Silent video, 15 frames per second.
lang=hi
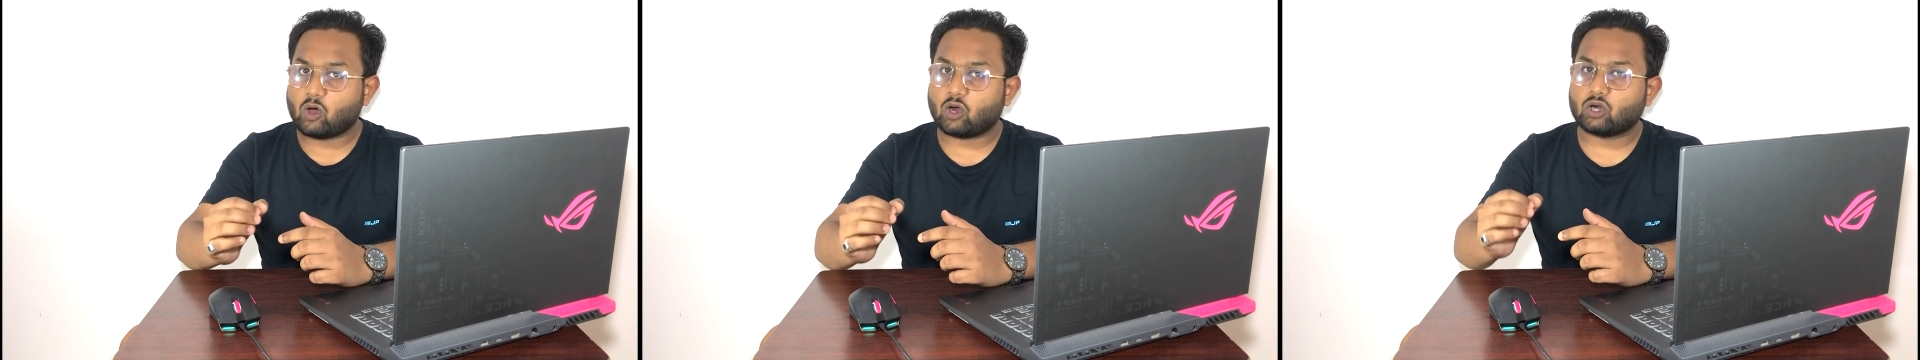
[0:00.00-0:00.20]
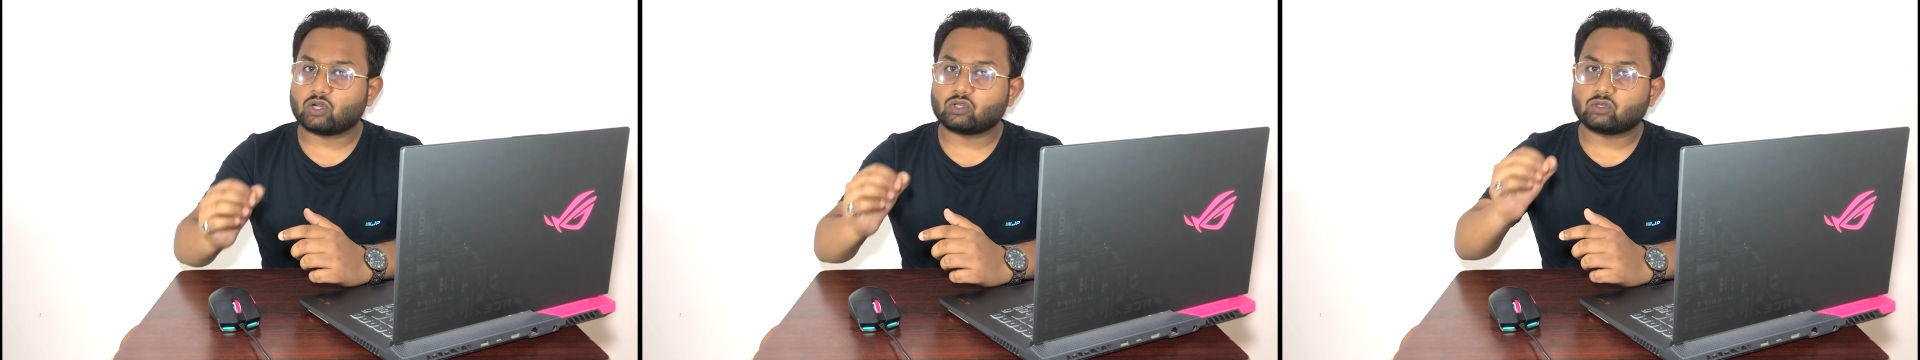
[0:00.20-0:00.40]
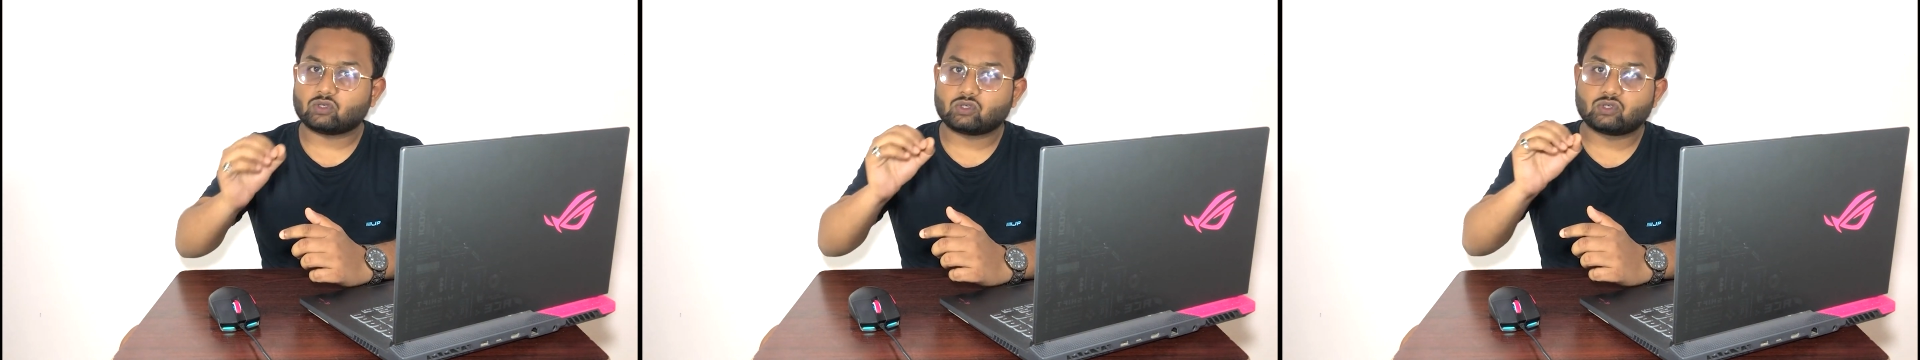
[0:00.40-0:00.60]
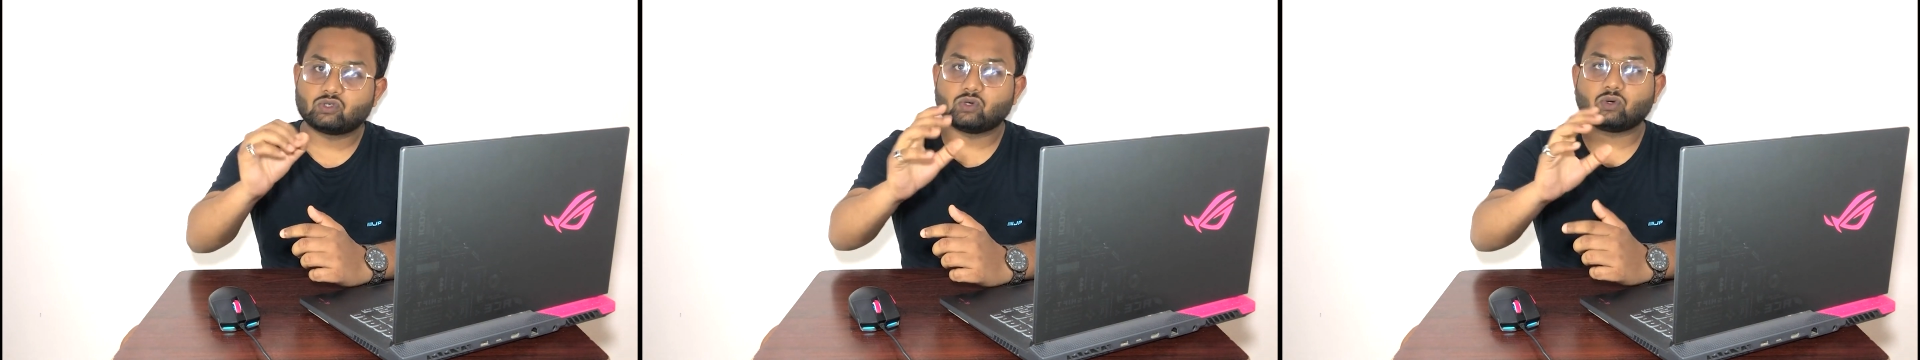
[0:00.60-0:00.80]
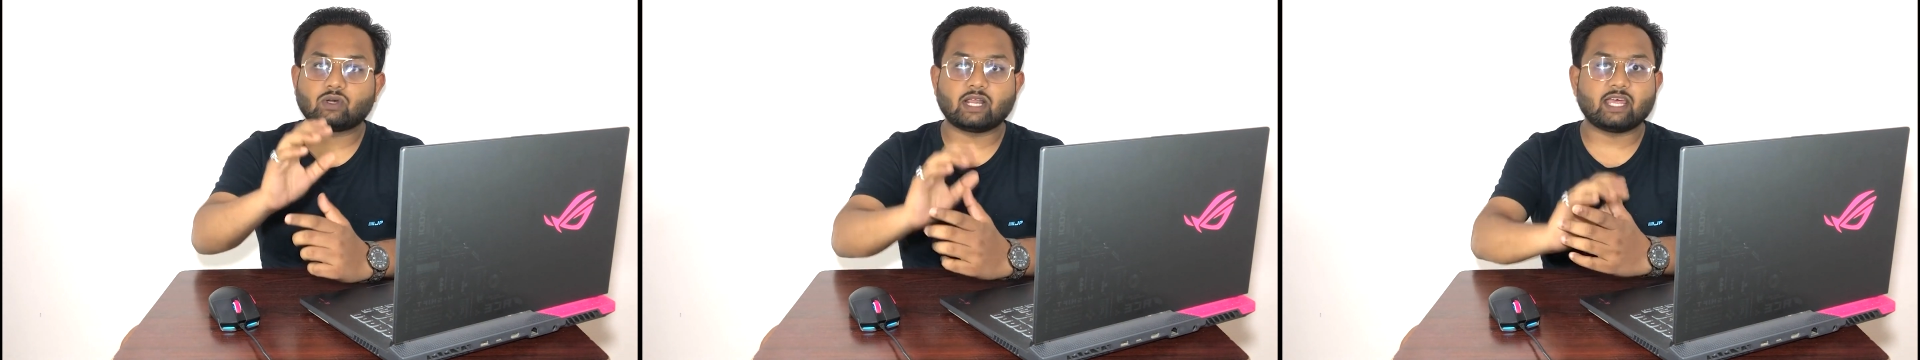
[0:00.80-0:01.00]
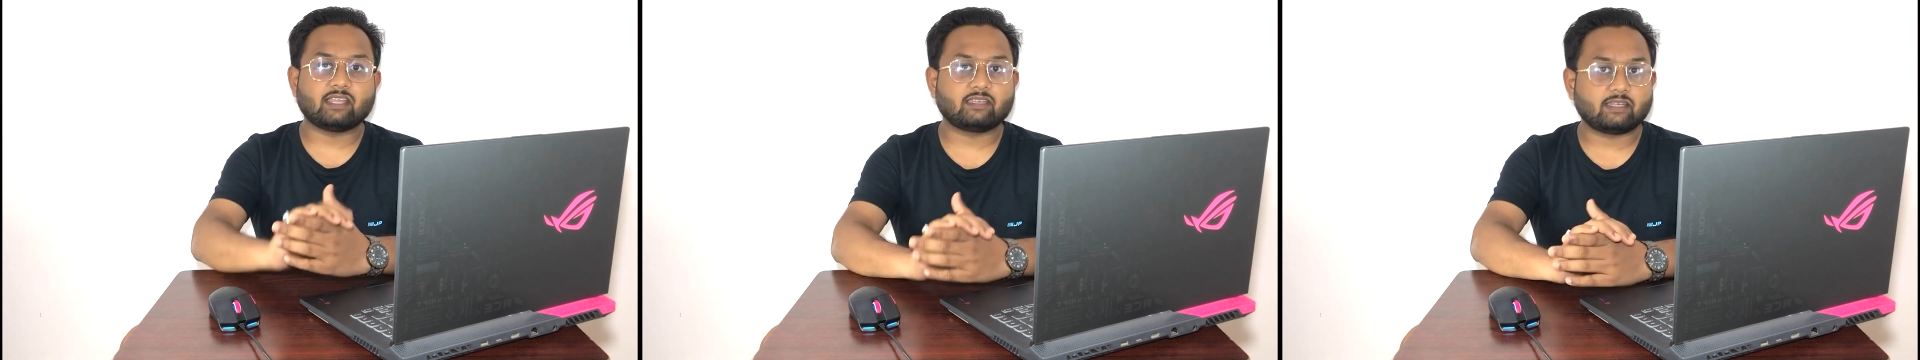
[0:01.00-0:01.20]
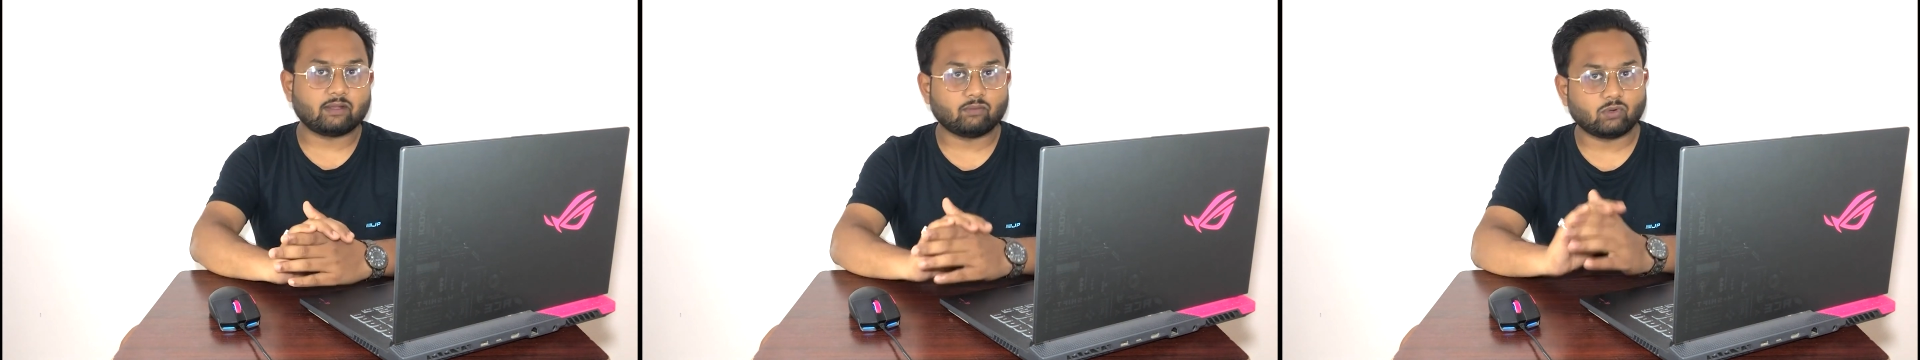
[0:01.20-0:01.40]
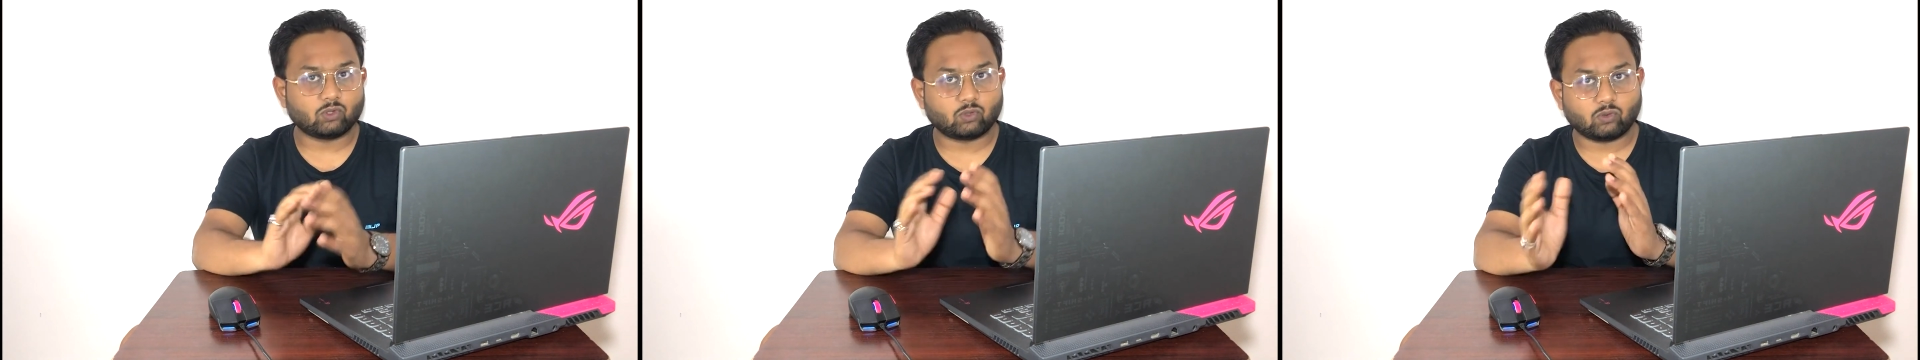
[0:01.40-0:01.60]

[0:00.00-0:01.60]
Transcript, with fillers: और जो रेस्ट है वो